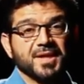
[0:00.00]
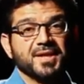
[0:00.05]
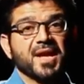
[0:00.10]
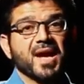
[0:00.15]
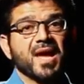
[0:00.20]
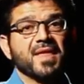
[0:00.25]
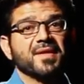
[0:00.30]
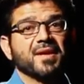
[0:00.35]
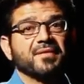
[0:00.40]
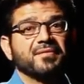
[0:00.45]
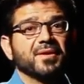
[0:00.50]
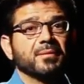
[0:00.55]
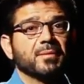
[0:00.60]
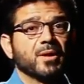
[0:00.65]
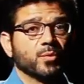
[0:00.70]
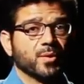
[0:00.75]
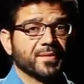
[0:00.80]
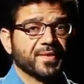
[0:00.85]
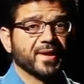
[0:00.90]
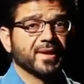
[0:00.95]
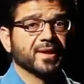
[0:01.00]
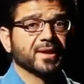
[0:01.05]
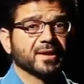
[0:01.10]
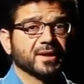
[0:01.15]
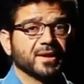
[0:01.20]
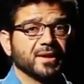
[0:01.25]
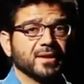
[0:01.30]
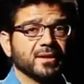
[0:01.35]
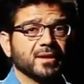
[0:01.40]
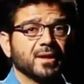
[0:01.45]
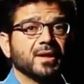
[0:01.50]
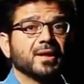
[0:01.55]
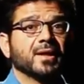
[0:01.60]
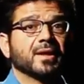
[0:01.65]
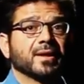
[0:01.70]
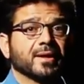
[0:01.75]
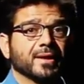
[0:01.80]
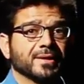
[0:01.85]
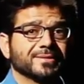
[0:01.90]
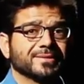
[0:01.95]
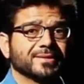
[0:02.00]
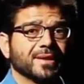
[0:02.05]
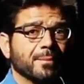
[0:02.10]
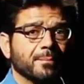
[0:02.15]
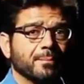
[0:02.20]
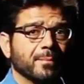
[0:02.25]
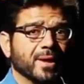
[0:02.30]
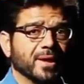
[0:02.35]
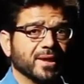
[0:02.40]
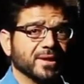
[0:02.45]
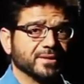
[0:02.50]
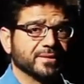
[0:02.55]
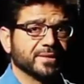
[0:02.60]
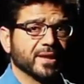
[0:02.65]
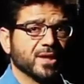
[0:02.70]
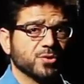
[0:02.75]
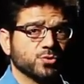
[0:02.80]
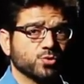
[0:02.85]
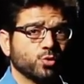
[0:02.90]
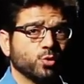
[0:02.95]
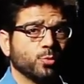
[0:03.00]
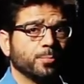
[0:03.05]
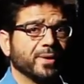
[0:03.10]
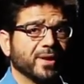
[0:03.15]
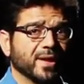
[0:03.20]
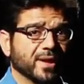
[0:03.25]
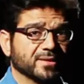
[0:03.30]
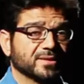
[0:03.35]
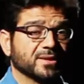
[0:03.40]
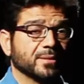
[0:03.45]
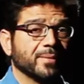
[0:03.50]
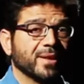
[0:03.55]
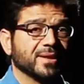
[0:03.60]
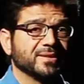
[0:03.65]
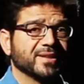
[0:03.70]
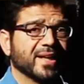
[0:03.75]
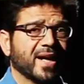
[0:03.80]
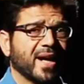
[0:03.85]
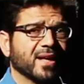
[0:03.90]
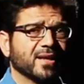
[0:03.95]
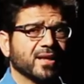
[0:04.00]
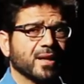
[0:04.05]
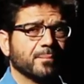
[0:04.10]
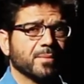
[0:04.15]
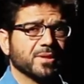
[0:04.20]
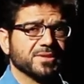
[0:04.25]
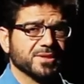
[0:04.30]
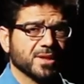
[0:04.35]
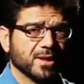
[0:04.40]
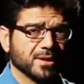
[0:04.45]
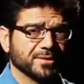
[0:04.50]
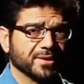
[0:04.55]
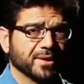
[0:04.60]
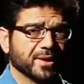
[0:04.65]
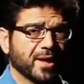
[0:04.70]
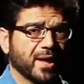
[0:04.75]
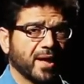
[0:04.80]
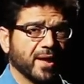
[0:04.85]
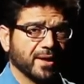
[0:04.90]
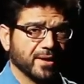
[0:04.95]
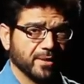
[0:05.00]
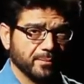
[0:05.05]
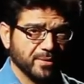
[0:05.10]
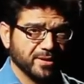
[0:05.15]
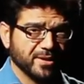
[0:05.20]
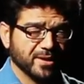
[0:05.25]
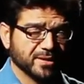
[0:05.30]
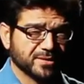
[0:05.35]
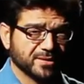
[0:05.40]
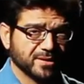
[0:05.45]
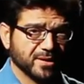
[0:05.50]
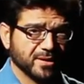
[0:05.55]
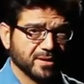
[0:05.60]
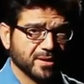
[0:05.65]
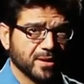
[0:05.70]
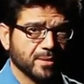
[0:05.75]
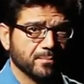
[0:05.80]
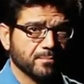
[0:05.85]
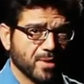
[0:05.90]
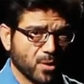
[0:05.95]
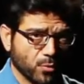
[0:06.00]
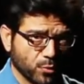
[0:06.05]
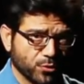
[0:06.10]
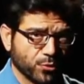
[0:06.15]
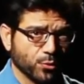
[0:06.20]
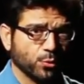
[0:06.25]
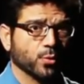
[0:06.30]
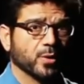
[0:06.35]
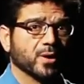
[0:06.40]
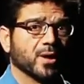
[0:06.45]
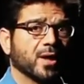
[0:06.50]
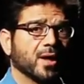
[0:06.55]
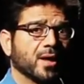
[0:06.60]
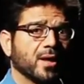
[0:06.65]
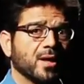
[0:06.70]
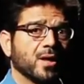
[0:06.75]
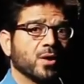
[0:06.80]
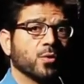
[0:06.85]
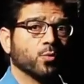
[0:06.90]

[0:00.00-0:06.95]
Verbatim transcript: إن هذا الفيلم الوثائقي قد تم إنتاجه بالاعتماد على مصادر علمية موثوقة